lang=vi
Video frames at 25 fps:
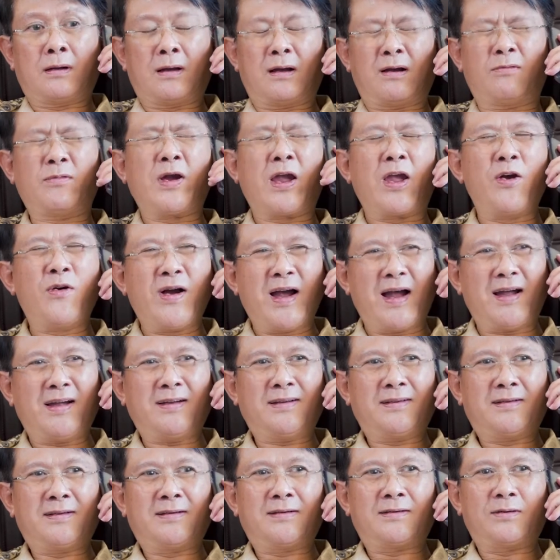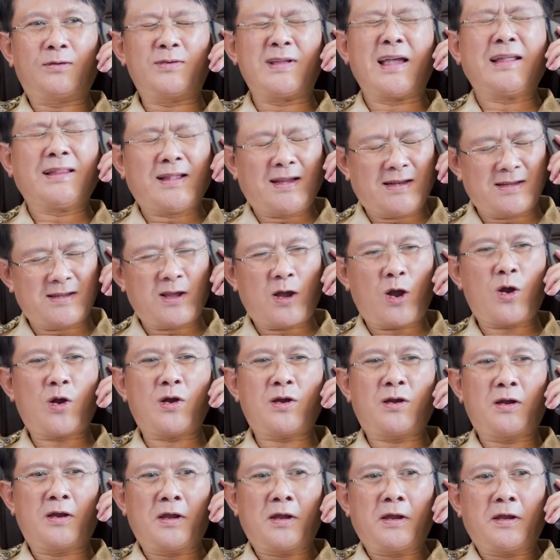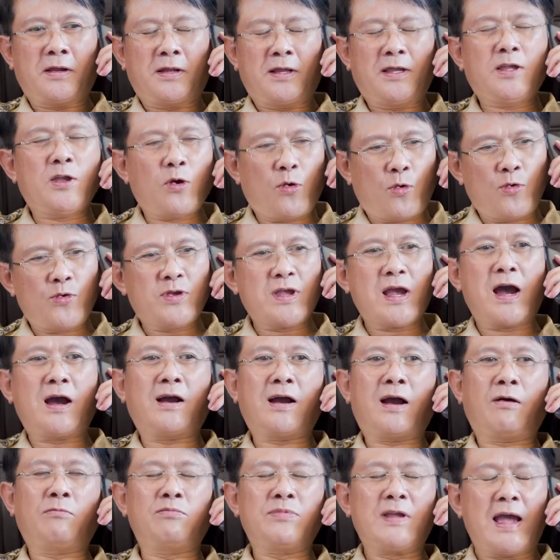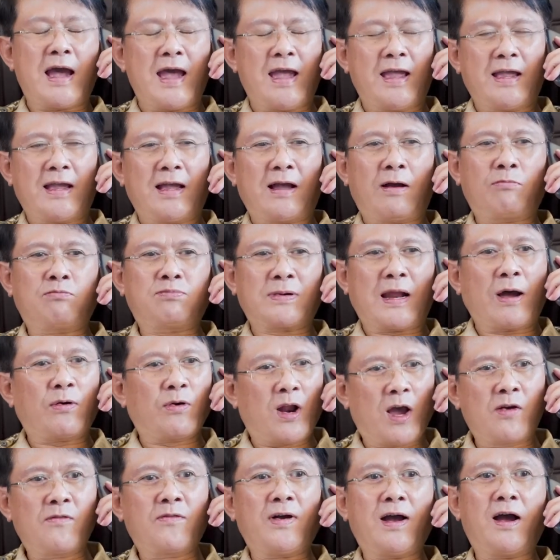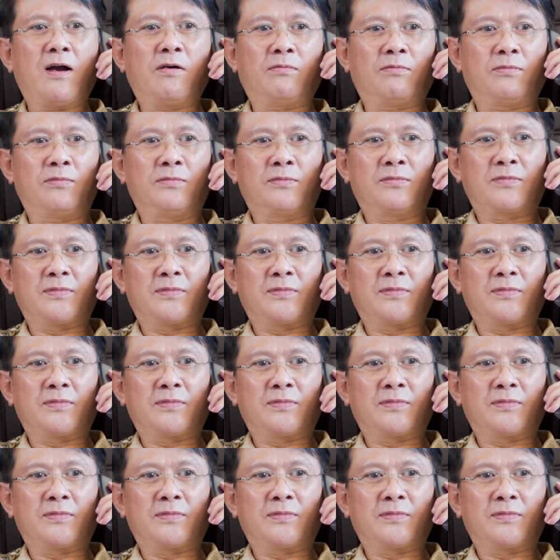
không hiểu hả giải thích cho ví dụ giờ ông về ông đau lưng phải không